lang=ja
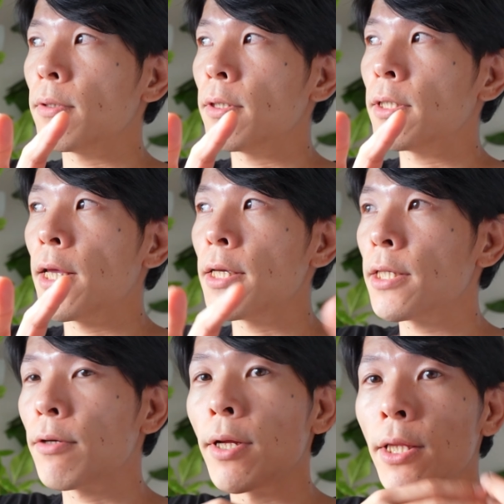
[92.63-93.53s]
う、否定し
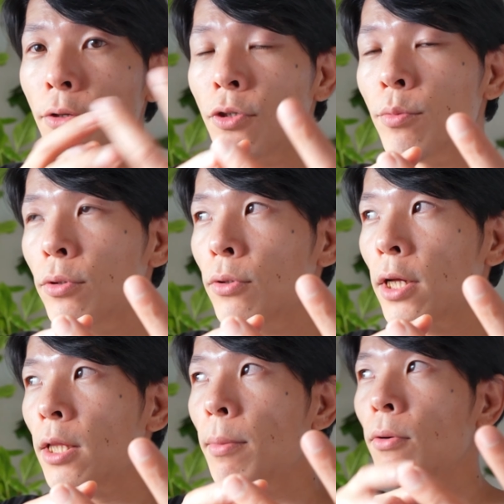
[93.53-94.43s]
てくれてる、自分の
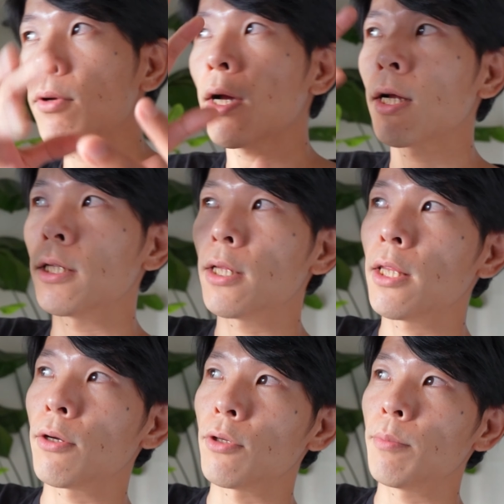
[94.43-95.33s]
頭の中に出
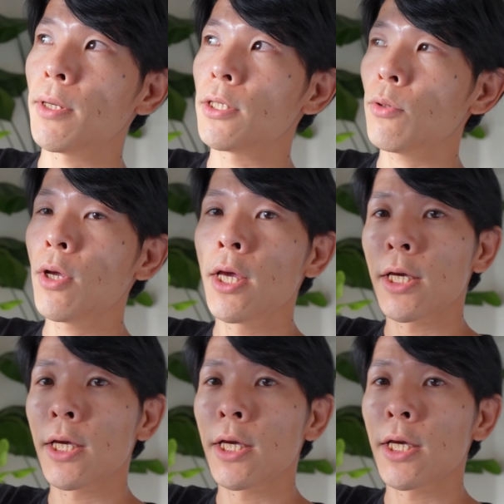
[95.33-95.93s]
てくるイメージを